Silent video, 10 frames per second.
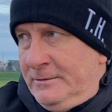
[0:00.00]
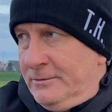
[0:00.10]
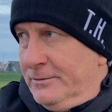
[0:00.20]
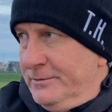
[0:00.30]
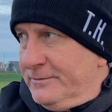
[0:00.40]

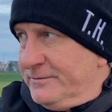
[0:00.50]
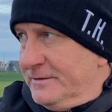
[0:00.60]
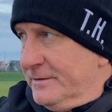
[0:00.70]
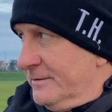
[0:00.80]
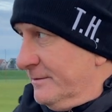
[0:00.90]
Und
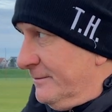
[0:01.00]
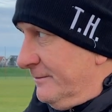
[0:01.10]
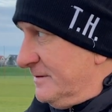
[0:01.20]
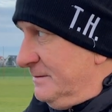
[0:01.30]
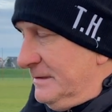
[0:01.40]
äh,
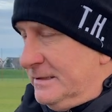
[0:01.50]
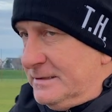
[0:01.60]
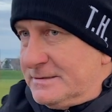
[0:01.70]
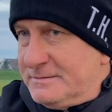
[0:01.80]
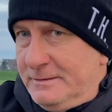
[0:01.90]
was wichtig
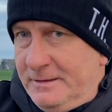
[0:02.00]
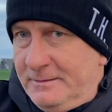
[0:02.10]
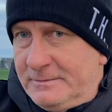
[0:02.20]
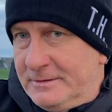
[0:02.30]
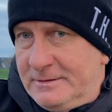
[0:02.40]
ist, dass wir
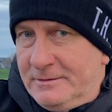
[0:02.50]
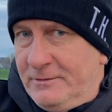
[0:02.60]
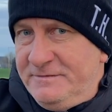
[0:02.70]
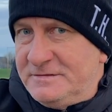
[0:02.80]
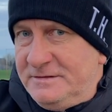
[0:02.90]
eben äh,
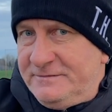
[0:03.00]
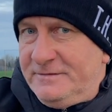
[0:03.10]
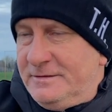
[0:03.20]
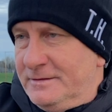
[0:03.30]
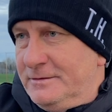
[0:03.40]
offensiv
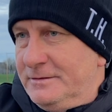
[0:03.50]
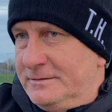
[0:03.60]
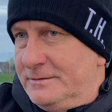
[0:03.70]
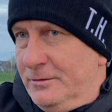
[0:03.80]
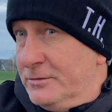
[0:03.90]
äh,
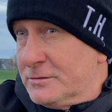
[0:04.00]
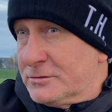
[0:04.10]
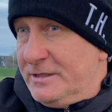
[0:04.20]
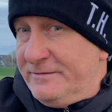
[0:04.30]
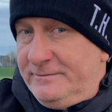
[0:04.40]
Lösungen
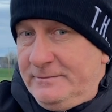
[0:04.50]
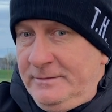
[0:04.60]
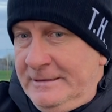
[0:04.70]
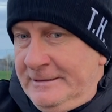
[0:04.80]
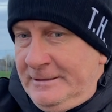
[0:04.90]
schaffen
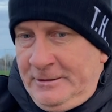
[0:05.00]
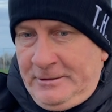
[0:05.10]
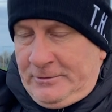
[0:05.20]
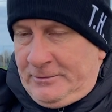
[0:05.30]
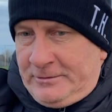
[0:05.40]

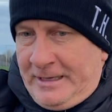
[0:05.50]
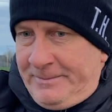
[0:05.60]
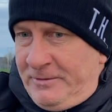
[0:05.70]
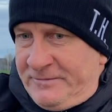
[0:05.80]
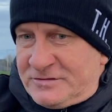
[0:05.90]
und
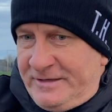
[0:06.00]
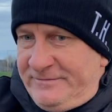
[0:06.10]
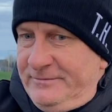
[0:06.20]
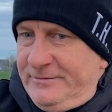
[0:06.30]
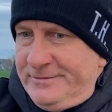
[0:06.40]
Abläufe
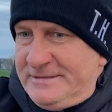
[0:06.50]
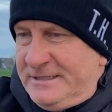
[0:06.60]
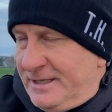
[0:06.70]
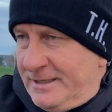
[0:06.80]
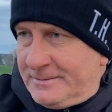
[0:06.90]
schaffen und
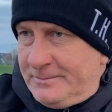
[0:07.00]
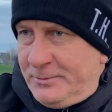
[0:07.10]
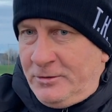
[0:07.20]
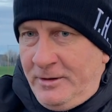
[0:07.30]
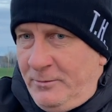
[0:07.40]
Sicherheit
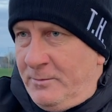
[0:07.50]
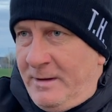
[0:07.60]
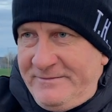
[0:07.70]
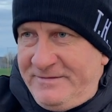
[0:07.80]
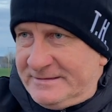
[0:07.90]
bekommen, um
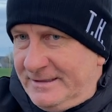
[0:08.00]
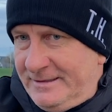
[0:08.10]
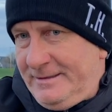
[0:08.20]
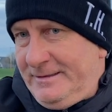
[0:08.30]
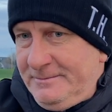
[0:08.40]
einfach
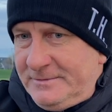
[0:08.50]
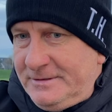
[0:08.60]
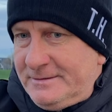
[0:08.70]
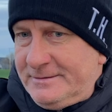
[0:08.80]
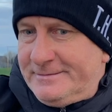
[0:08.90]
da eben
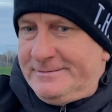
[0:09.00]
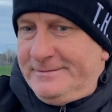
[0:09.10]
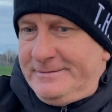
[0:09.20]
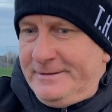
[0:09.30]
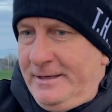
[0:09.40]

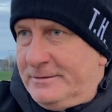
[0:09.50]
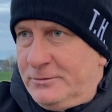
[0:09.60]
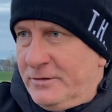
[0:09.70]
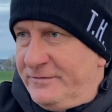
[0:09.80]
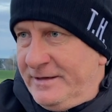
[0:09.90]
ja,
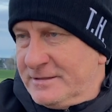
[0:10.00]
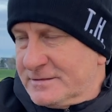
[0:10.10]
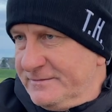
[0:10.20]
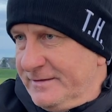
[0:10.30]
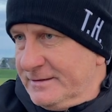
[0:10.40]
torgefährlicher
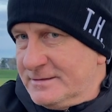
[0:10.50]
zu werden.